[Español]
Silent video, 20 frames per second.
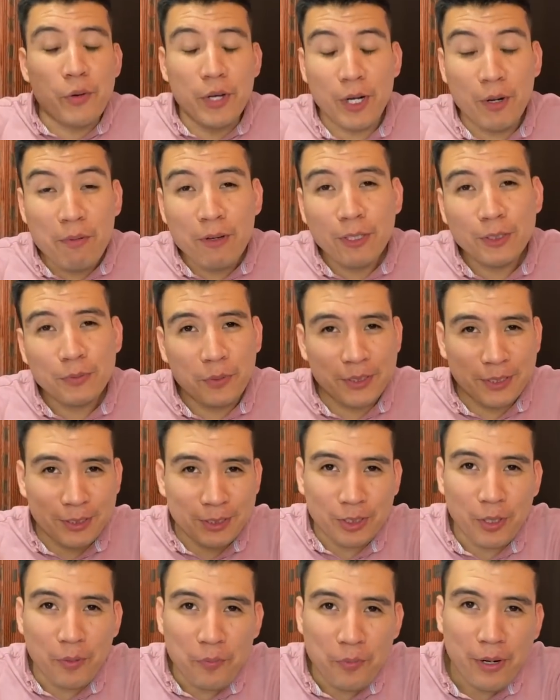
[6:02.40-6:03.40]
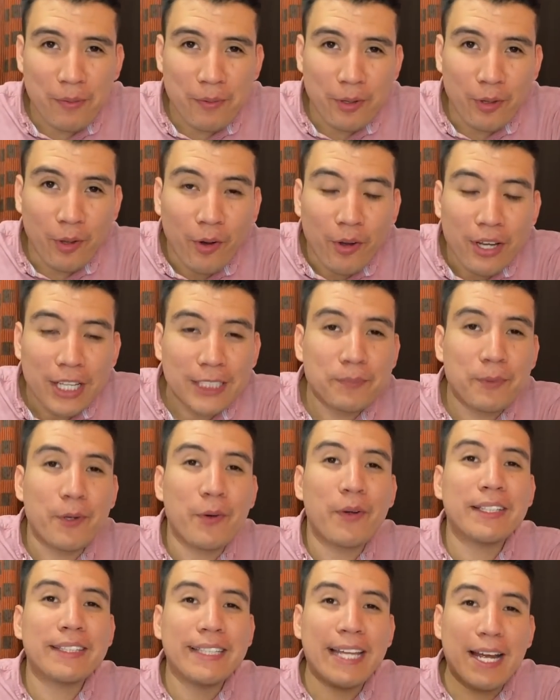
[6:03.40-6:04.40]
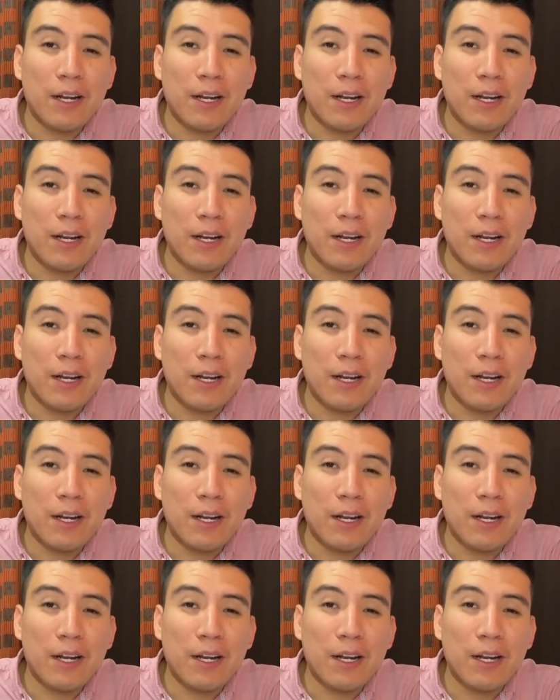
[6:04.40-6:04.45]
bueno, amigos, pues es todo por el video de hoy. Espero que te